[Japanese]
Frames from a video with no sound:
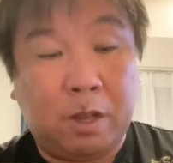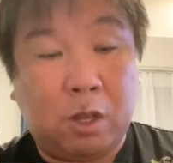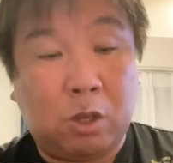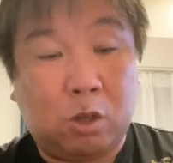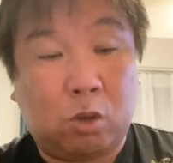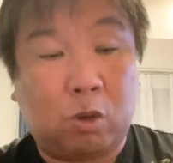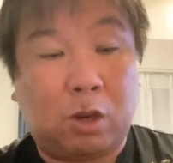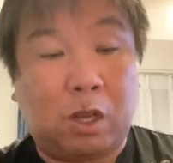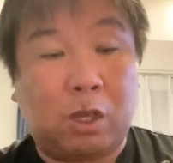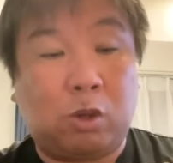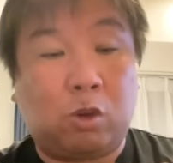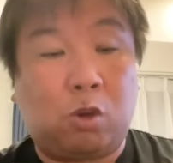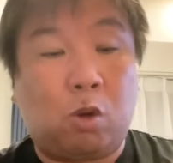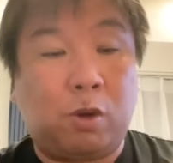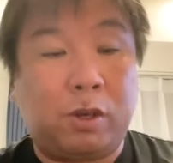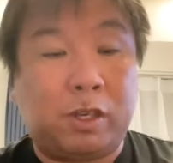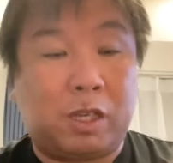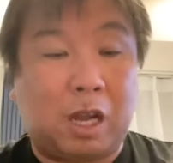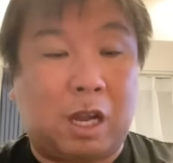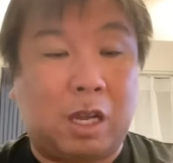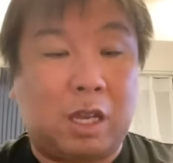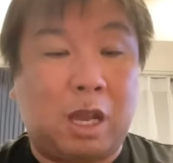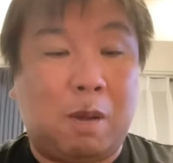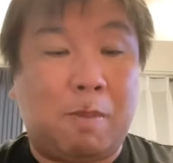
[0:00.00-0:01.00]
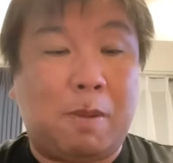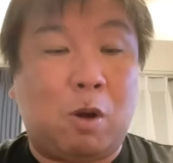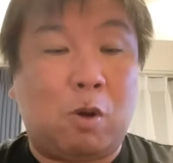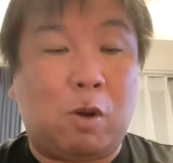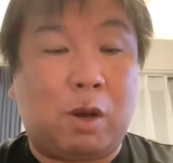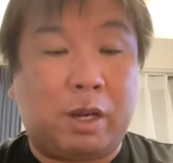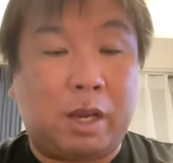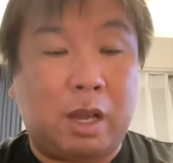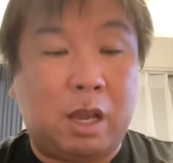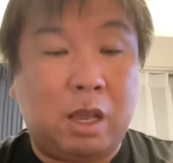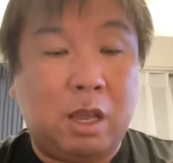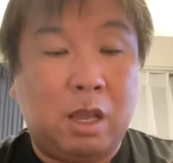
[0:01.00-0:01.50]
その後、小木田、山
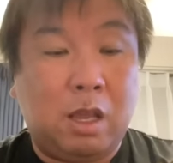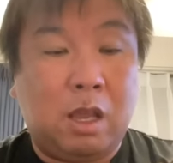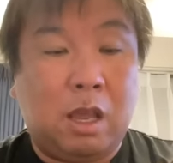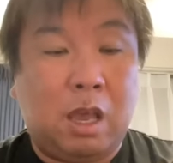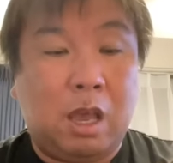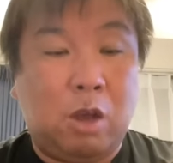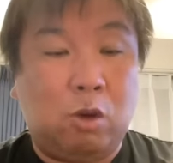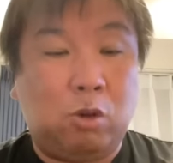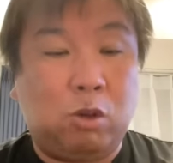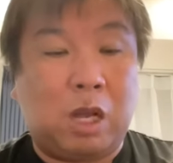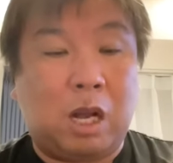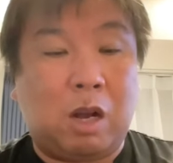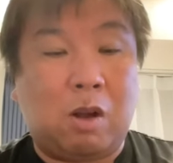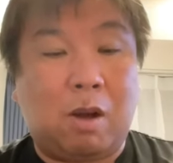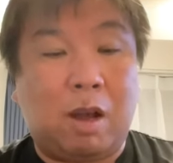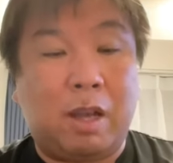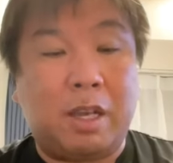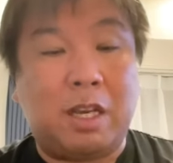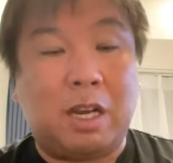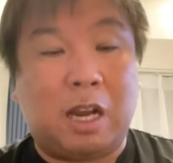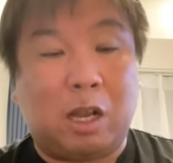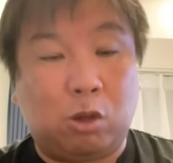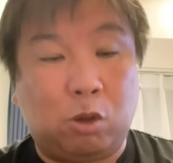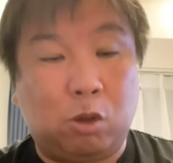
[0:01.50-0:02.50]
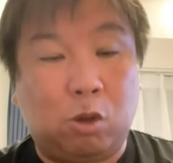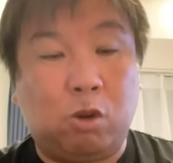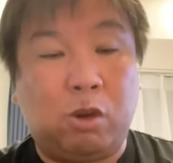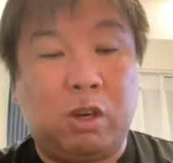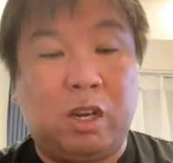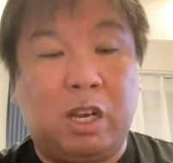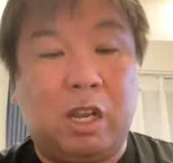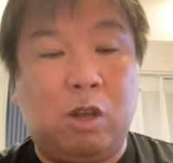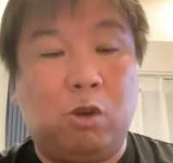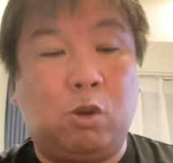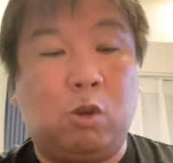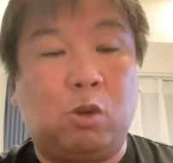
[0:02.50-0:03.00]
岡ね、えー、宇田川、平野と
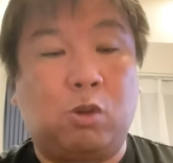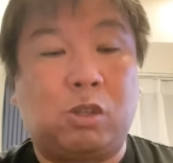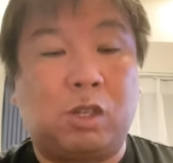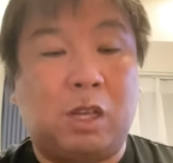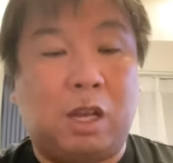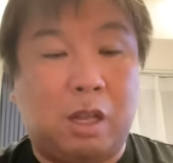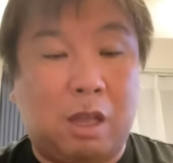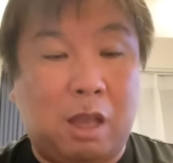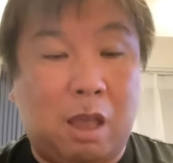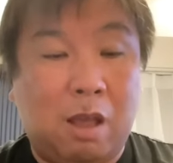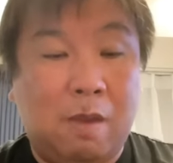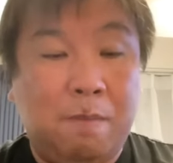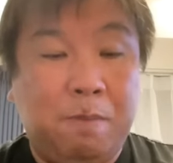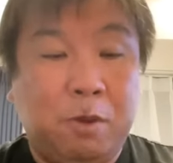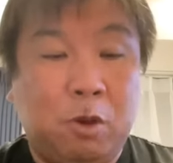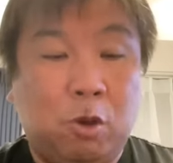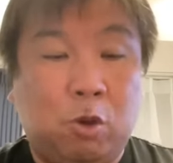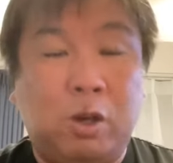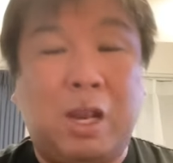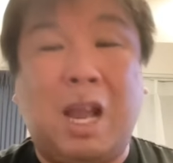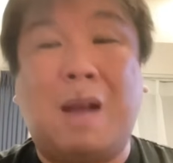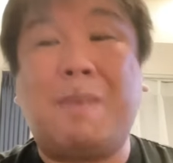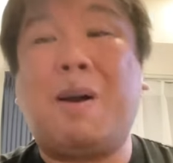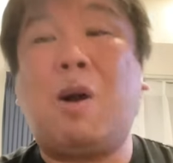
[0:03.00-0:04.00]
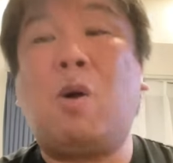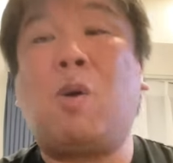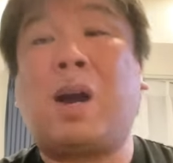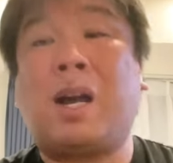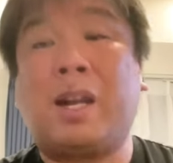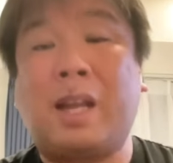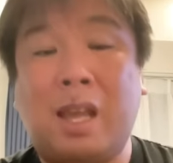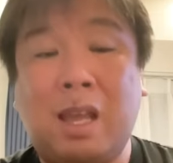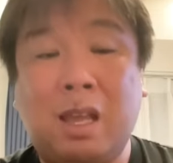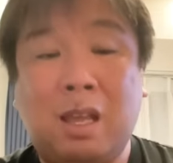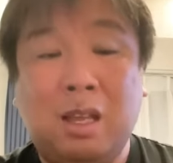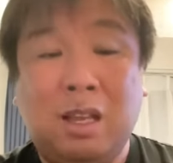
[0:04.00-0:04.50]
リリーフを繋いで、これ山岡
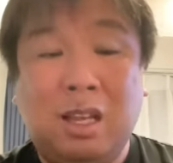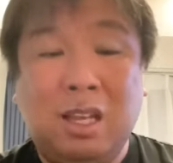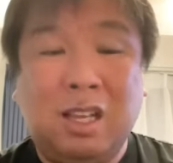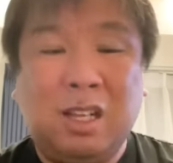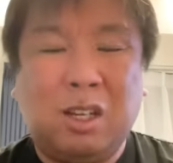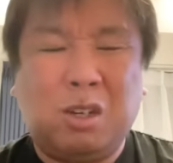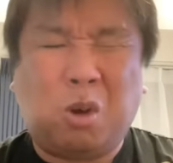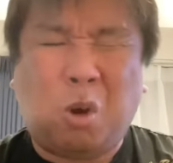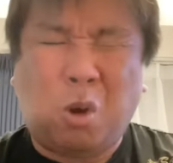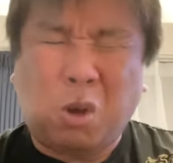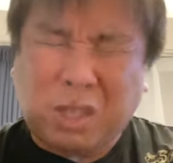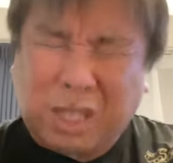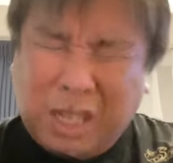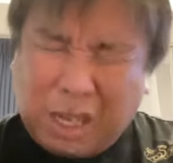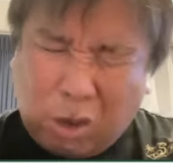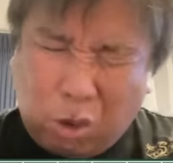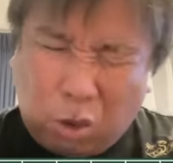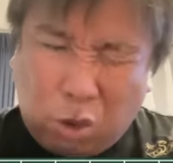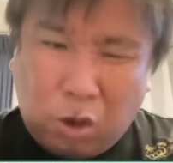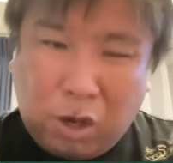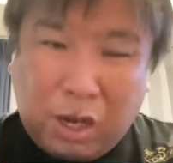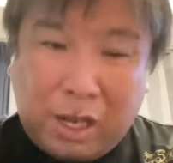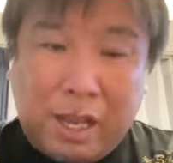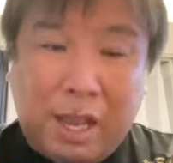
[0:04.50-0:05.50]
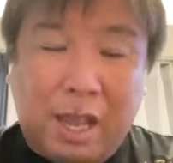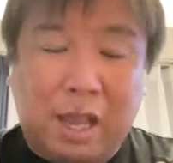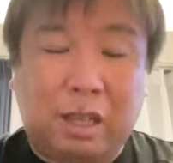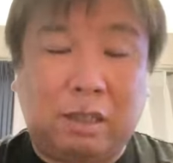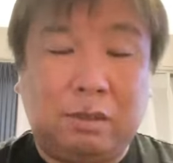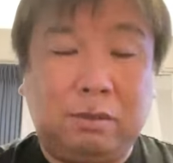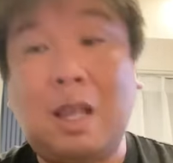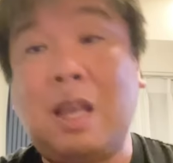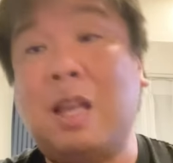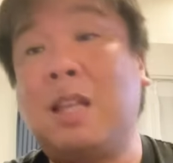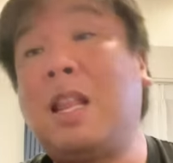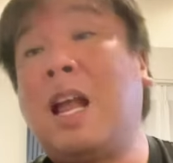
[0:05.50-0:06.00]
ね、こういったところが
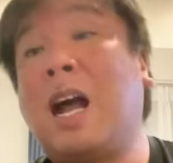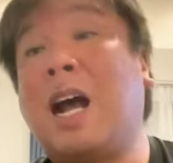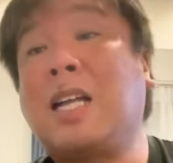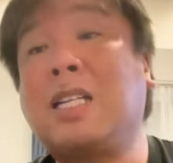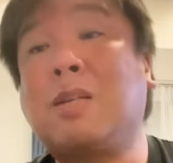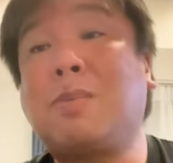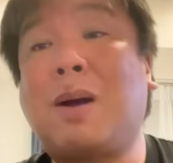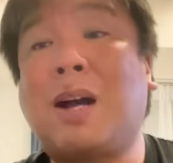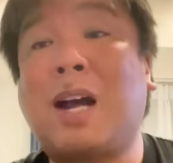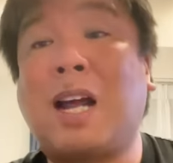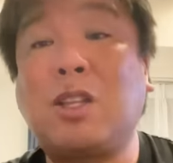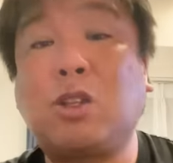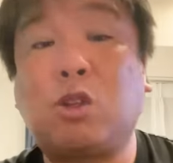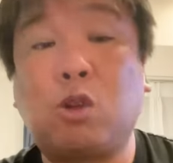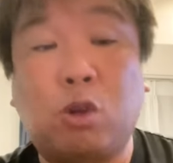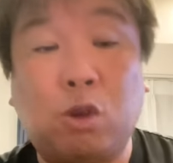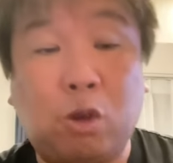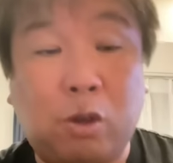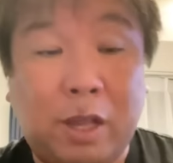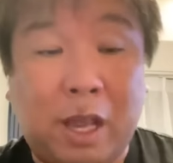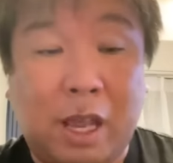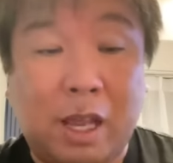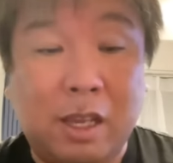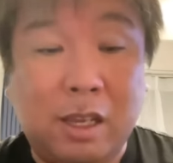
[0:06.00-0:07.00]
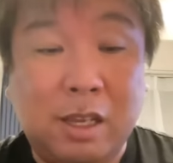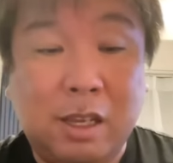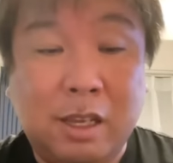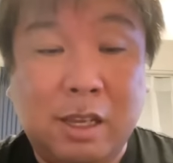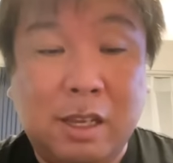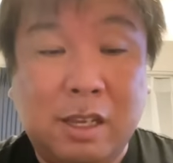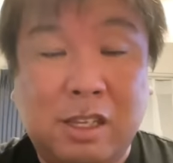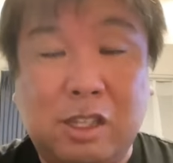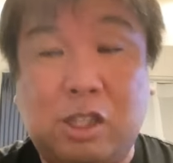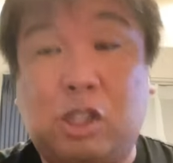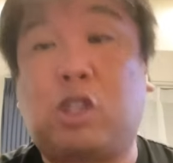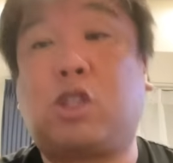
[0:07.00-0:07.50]
ね、中島監督のね、
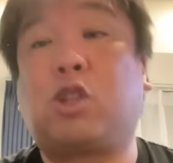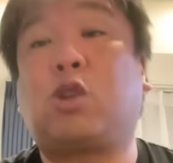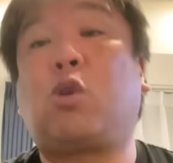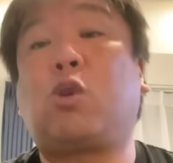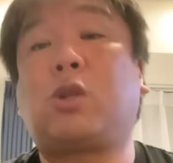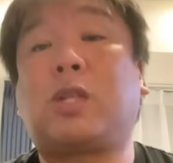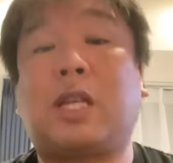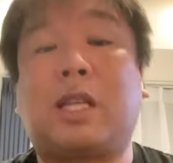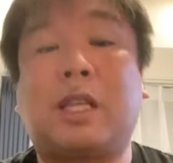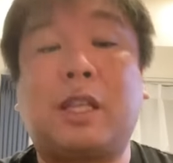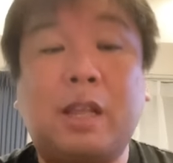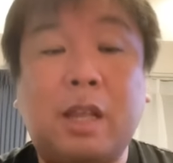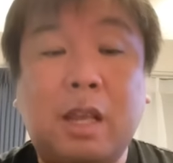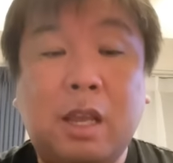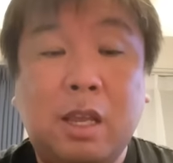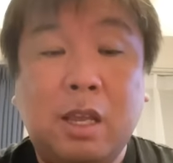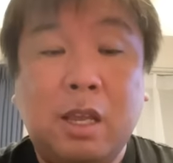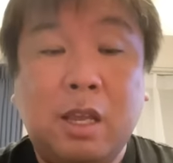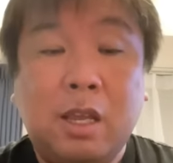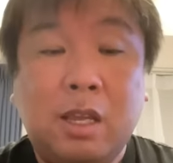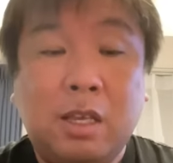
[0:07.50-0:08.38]
凄さだね。